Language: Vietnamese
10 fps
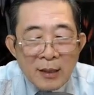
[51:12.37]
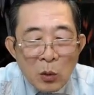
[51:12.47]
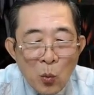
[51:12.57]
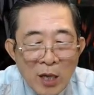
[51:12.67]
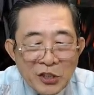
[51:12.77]

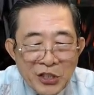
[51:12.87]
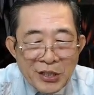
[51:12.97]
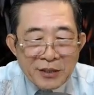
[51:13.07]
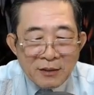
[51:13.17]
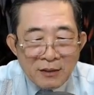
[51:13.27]
quật
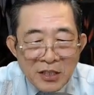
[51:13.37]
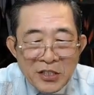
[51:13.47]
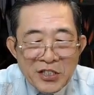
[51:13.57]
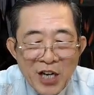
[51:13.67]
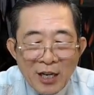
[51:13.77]
sư,
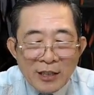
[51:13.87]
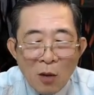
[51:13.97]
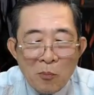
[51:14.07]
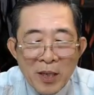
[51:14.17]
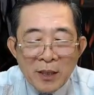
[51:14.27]
ngươi rất là
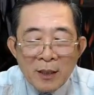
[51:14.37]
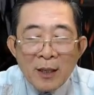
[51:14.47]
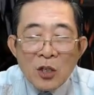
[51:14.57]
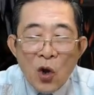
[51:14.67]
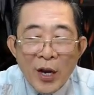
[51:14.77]
thông minh,
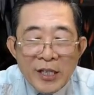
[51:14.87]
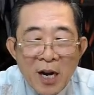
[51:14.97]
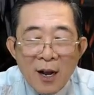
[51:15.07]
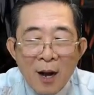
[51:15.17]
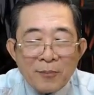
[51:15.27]
nói
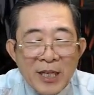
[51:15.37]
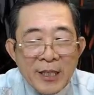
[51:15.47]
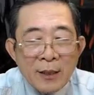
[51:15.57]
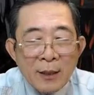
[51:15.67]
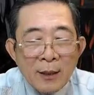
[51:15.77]
rất hợp lý,
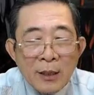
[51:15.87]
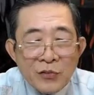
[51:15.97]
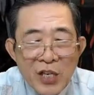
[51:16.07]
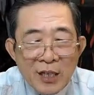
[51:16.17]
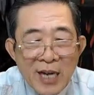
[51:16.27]

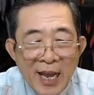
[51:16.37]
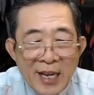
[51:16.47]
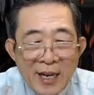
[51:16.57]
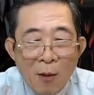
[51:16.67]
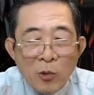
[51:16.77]
Việc này
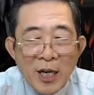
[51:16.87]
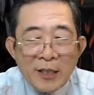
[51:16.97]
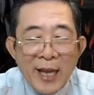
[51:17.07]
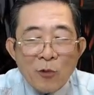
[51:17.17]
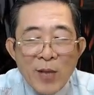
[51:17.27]
không có nên
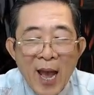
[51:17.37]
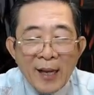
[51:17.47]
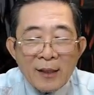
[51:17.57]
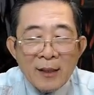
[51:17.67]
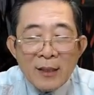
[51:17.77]
kéo dài,
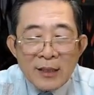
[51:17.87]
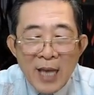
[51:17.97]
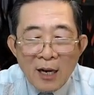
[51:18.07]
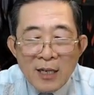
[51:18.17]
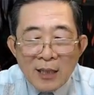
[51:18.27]

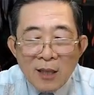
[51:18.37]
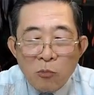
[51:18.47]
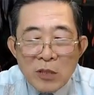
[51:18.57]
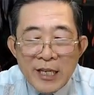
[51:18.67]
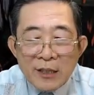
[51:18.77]
vẫn là tóc
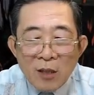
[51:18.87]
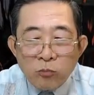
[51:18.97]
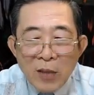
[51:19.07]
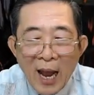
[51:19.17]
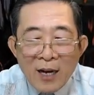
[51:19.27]
chiến tóc
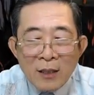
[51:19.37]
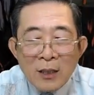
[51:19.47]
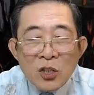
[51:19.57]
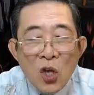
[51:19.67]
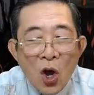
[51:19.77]
thắng
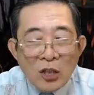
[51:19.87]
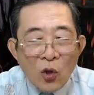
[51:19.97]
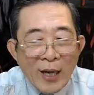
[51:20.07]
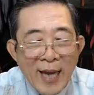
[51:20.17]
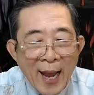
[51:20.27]
cho
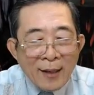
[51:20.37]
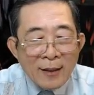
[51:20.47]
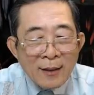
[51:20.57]
thỏa đáng.